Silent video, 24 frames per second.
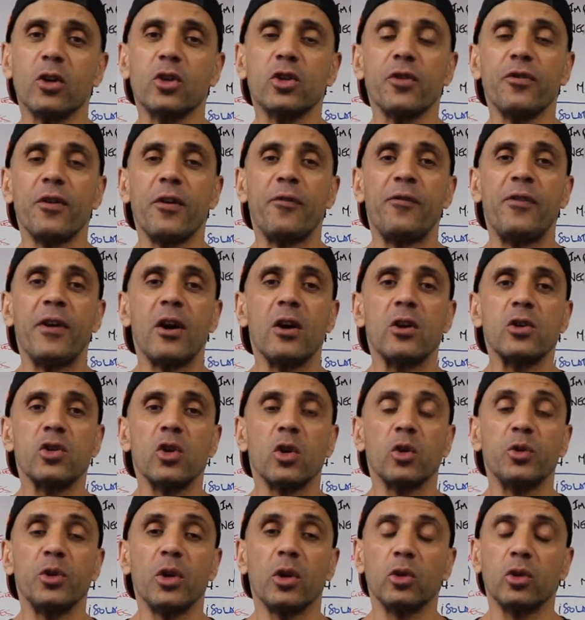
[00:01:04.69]
que je vais faire
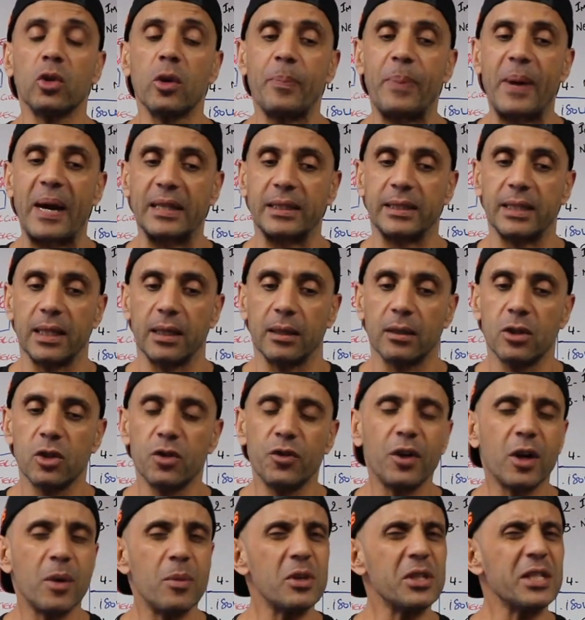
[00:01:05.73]
aujourd'hui en deux parties. Je
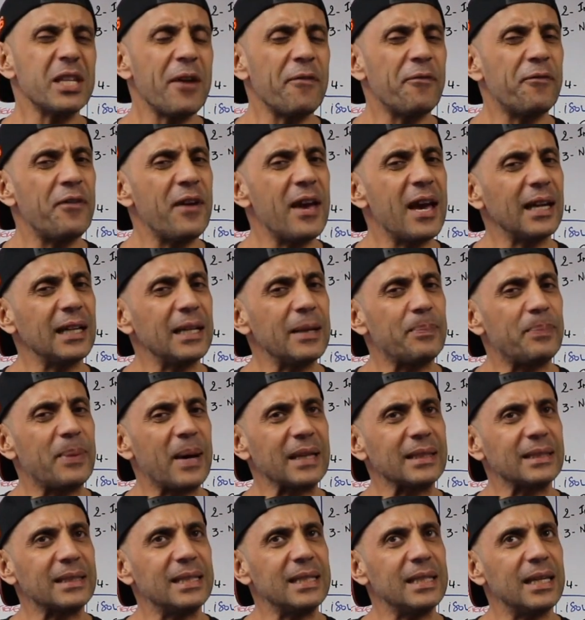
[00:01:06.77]
vais commencer à faire les
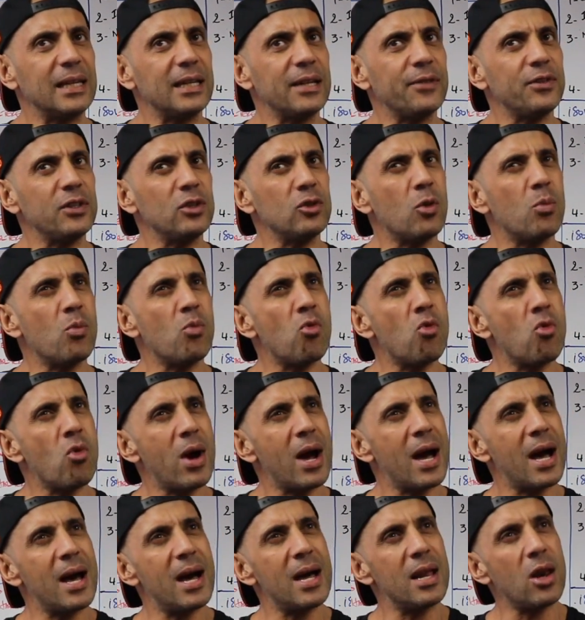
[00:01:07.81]
parties et euh, les vidéos
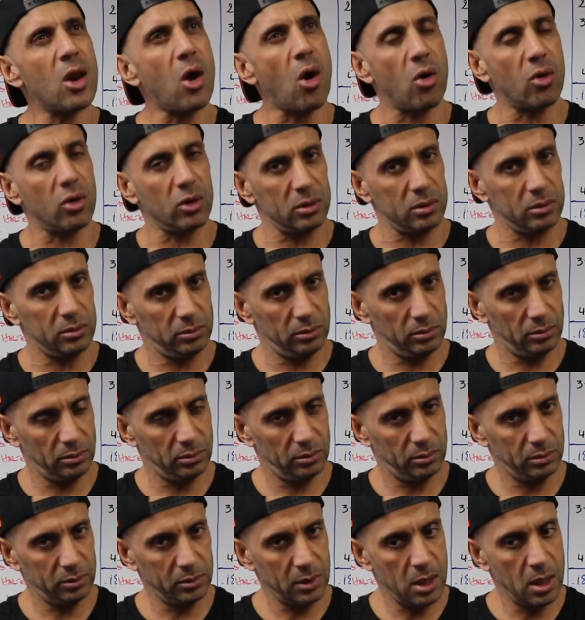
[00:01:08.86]
moins longues.
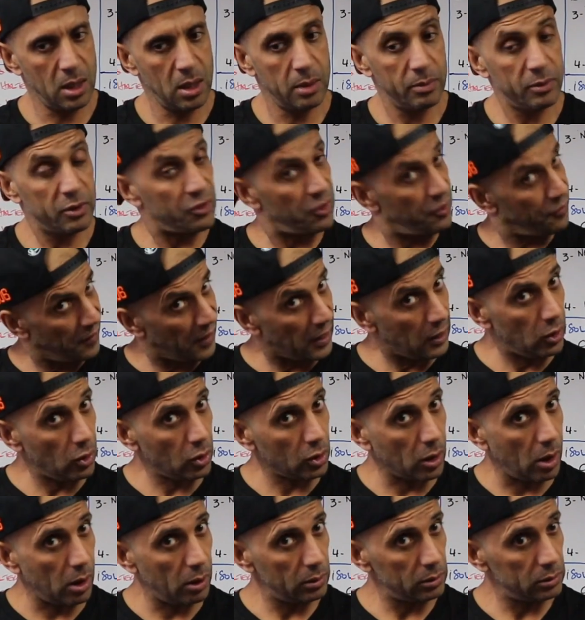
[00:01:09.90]
Je vais faire le
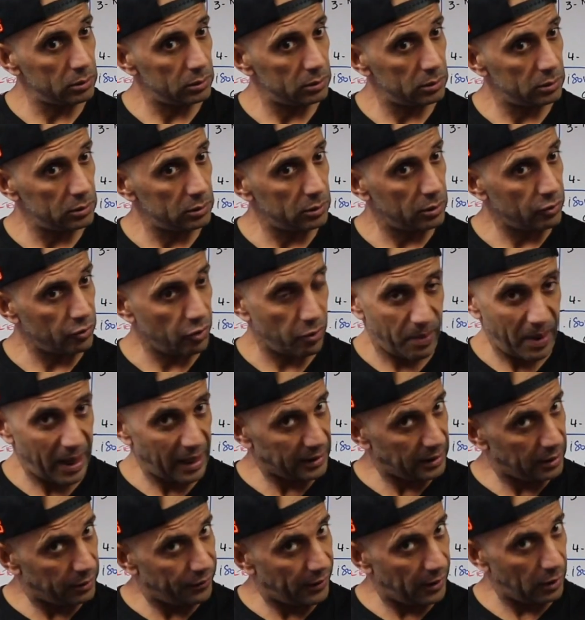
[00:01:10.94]
camp. Je vais pas
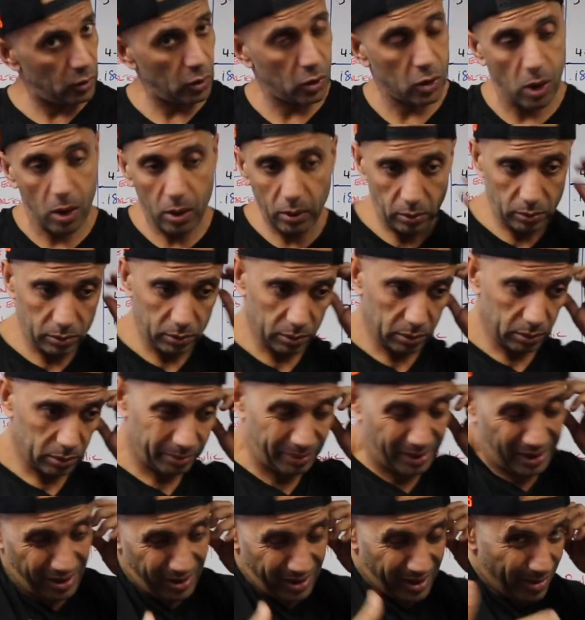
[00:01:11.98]
arrêter de faire le camp
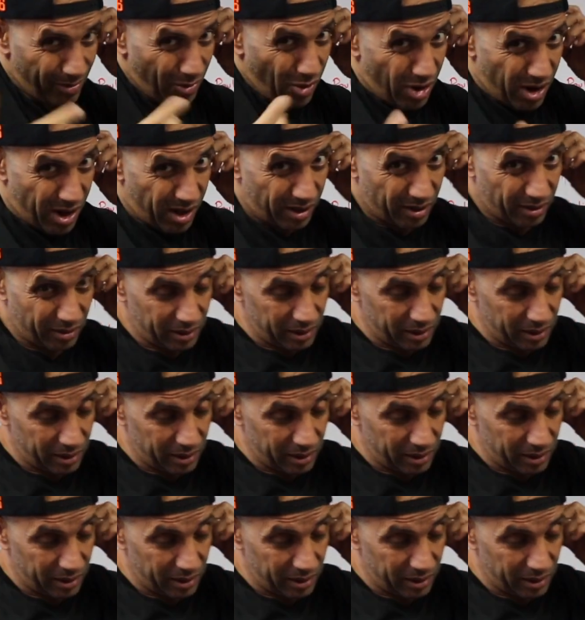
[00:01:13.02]
parce que c'est moi.